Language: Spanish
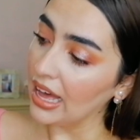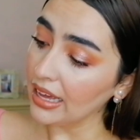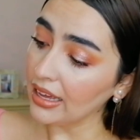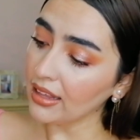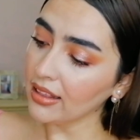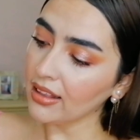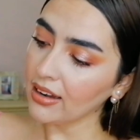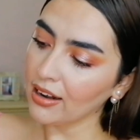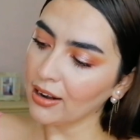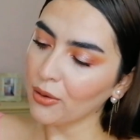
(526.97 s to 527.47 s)

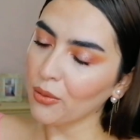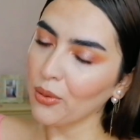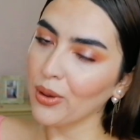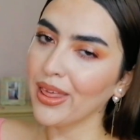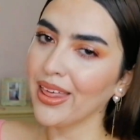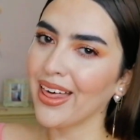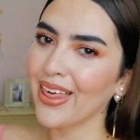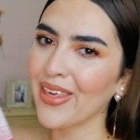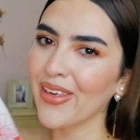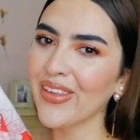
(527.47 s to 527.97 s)
hay que tener
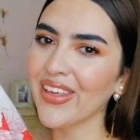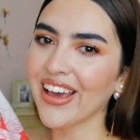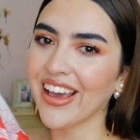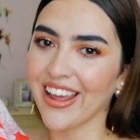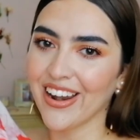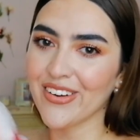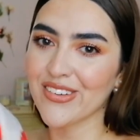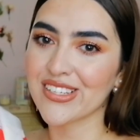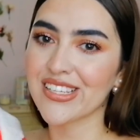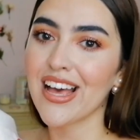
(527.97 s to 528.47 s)
cuidado de
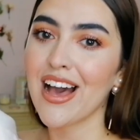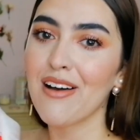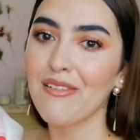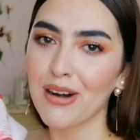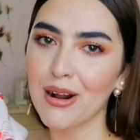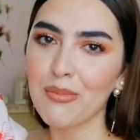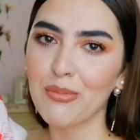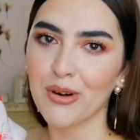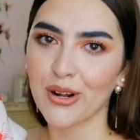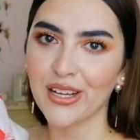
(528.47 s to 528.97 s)
que no se
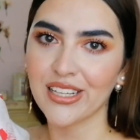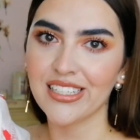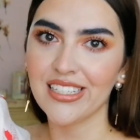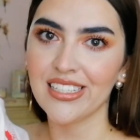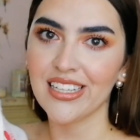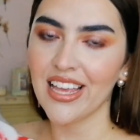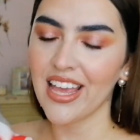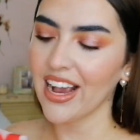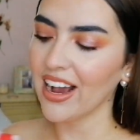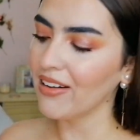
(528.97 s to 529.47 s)
abra porque si
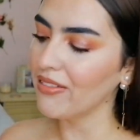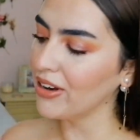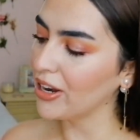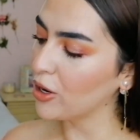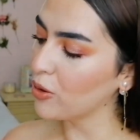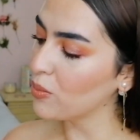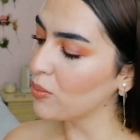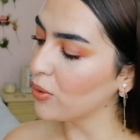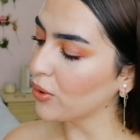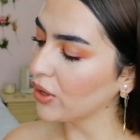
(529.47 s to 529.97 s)
sí se llega a
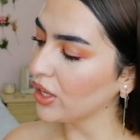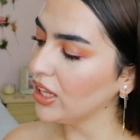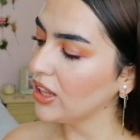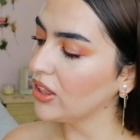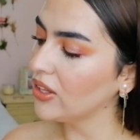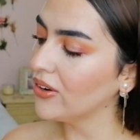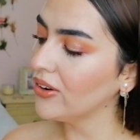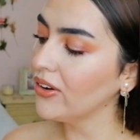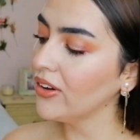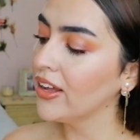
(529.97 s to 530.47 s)
abrir un
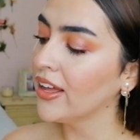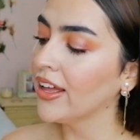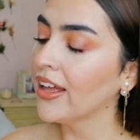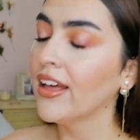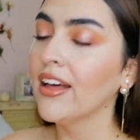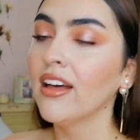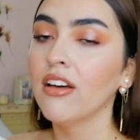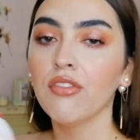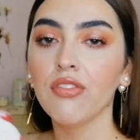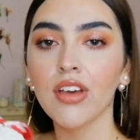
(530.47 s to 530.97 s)
poquito.
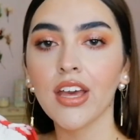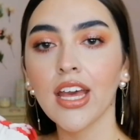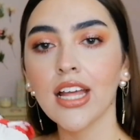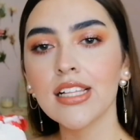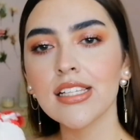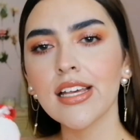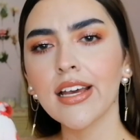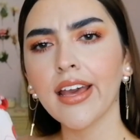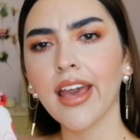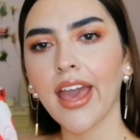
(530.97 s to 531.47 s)

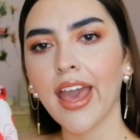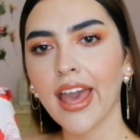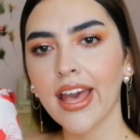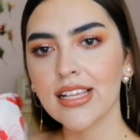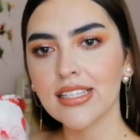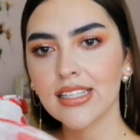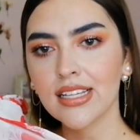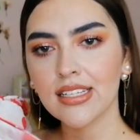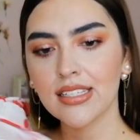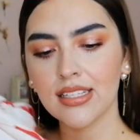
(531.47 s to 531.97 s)
Fíjense que
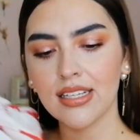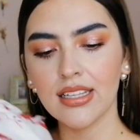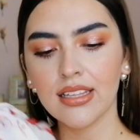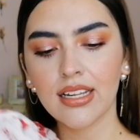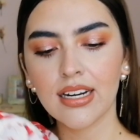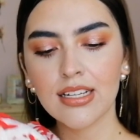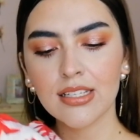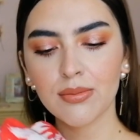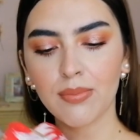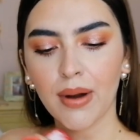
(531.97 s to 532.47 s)
este sí
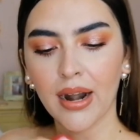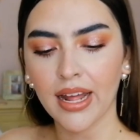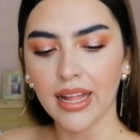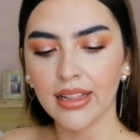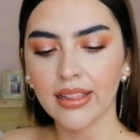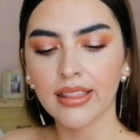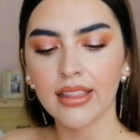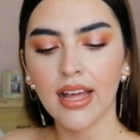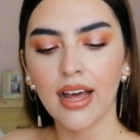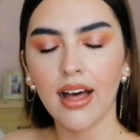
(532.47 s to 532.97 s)

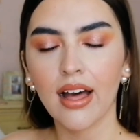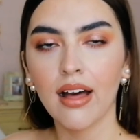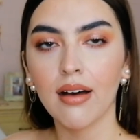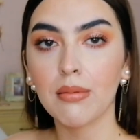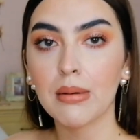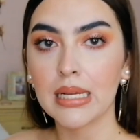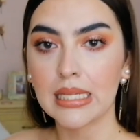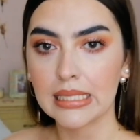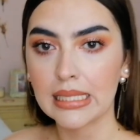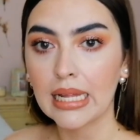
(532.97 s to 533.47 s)

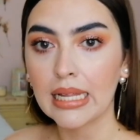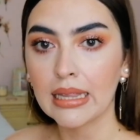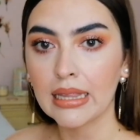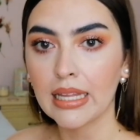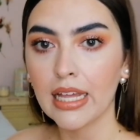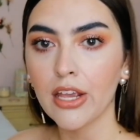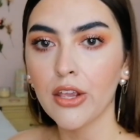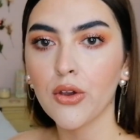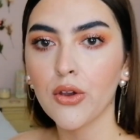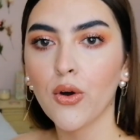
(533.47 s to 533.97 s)
transparenta
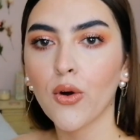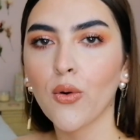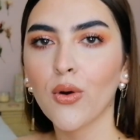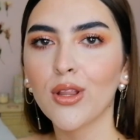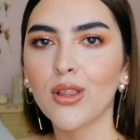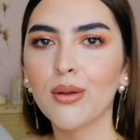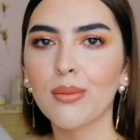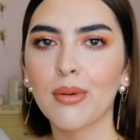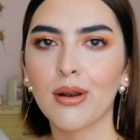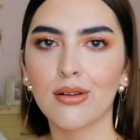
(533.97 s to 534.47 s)
bastante. Yo
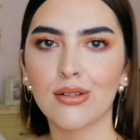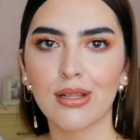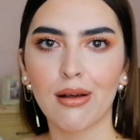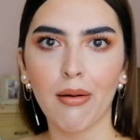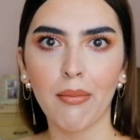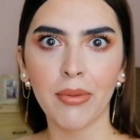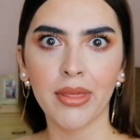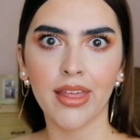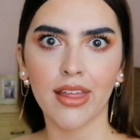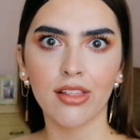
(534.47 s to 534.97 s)
cuando me lo
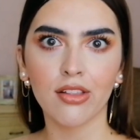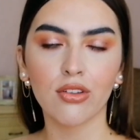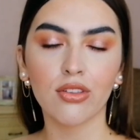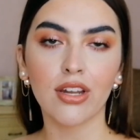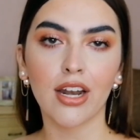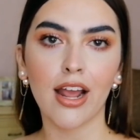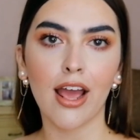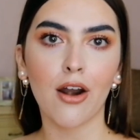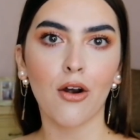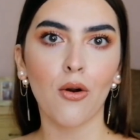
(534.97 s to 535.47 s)
estaba midiendo
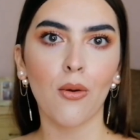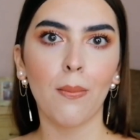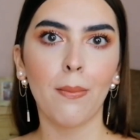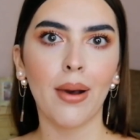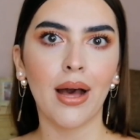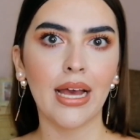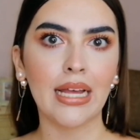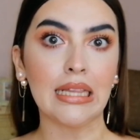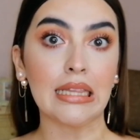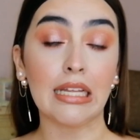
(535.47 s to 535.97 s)
traía
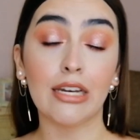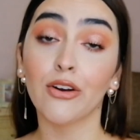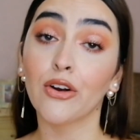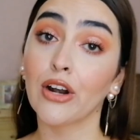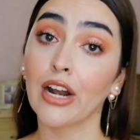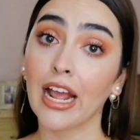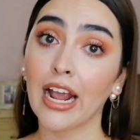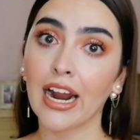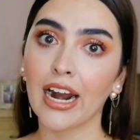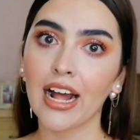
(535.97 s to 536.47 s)
ropa
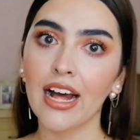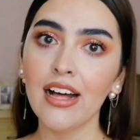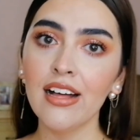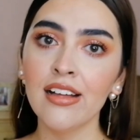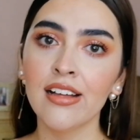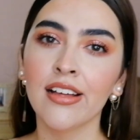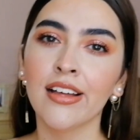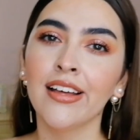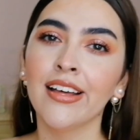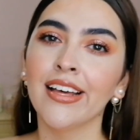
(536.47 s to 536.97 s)
interior
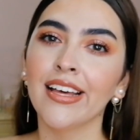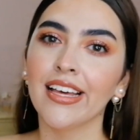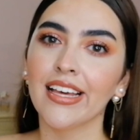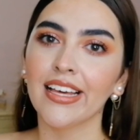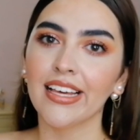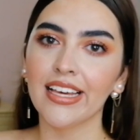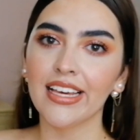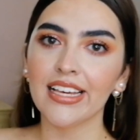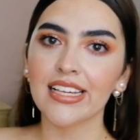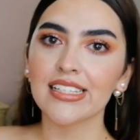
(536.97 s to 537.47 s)
negra
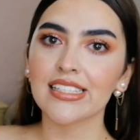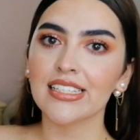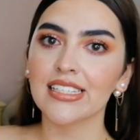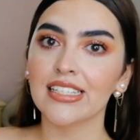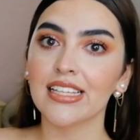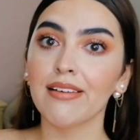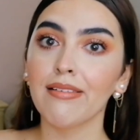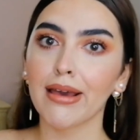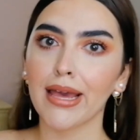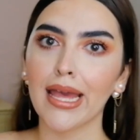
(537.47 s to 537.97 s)
y
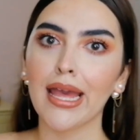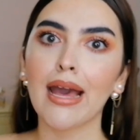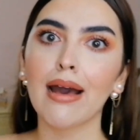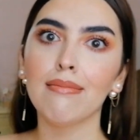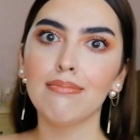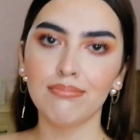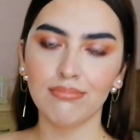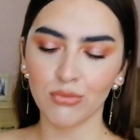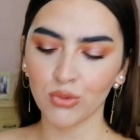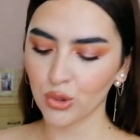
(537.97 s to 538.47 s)
sí se
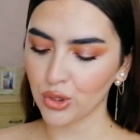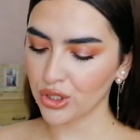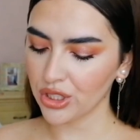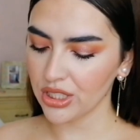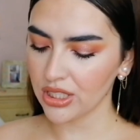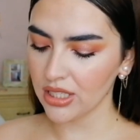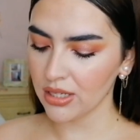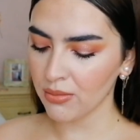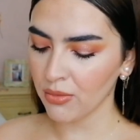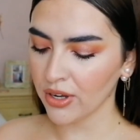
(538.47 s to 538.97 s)
veía
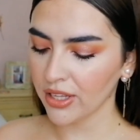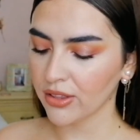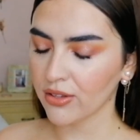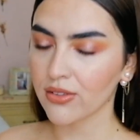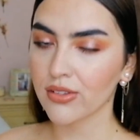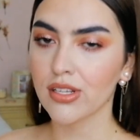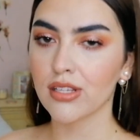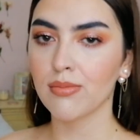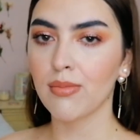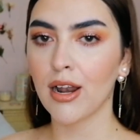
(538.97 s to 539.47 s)
muchísimo,
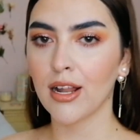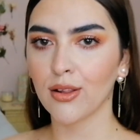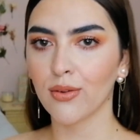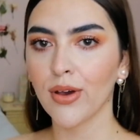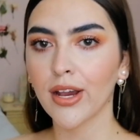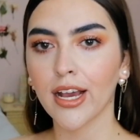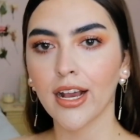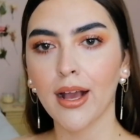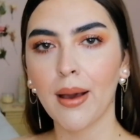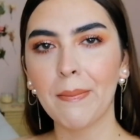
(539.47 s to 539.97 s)
entonces me la
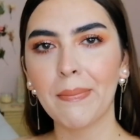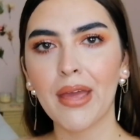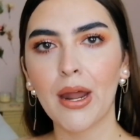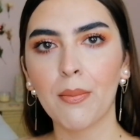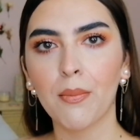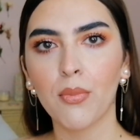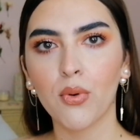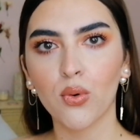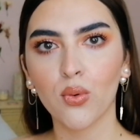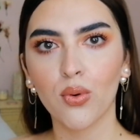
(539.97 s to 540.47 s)
tuve que
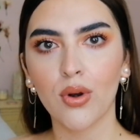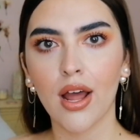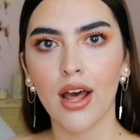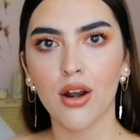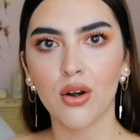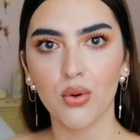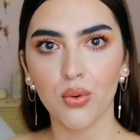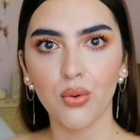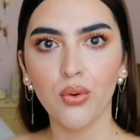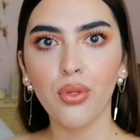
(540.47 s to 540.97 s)
cambiar por
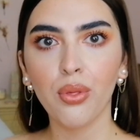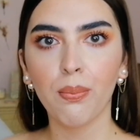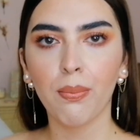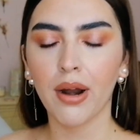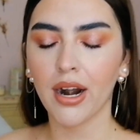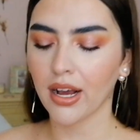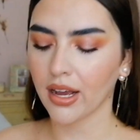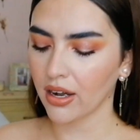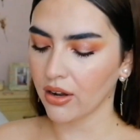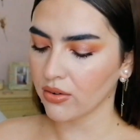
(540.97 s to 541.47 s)
una nude
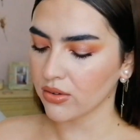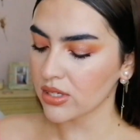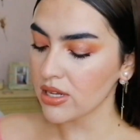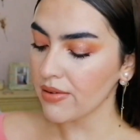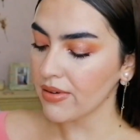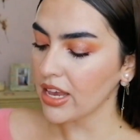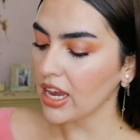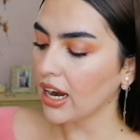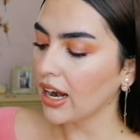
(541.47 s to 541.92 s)
para que no se